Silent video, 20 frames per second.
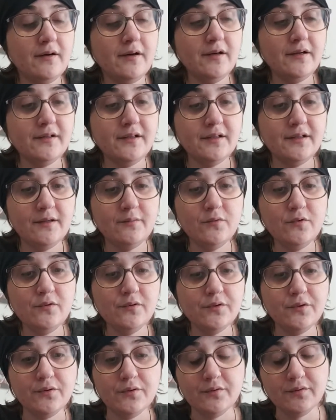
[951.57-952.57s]
Après, il y en a
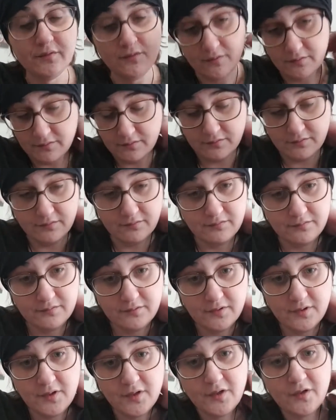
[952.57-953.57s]
tellement que...
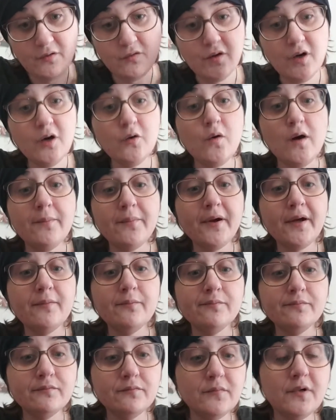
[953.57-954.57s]
Voilà quoi.
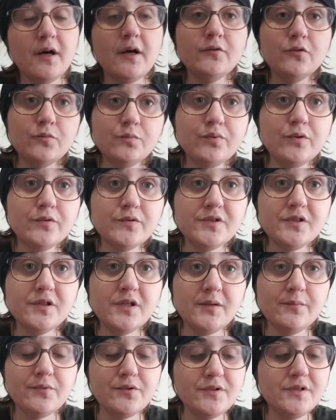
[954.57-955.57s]
Après, un autre point
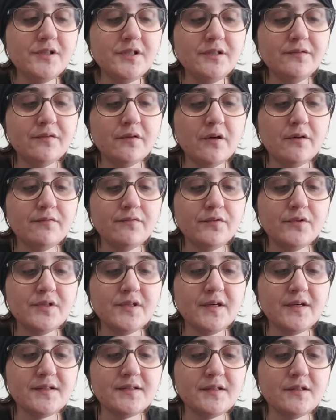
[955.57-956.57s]
aussi qui est positif, quand même, faut le
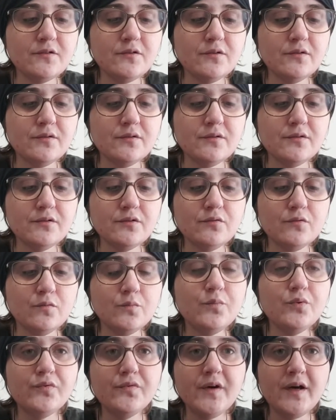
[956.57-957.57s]
dire, c'est que
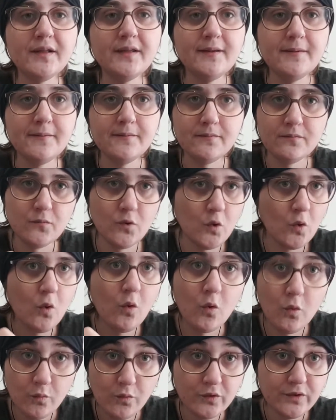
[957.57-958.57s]
on peut faire des
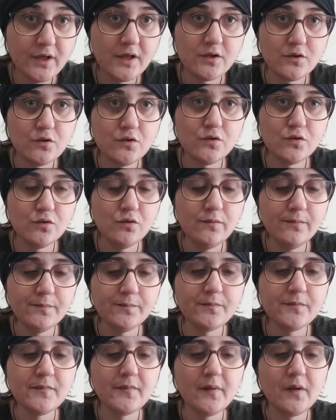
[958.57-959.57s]
gros montages dessus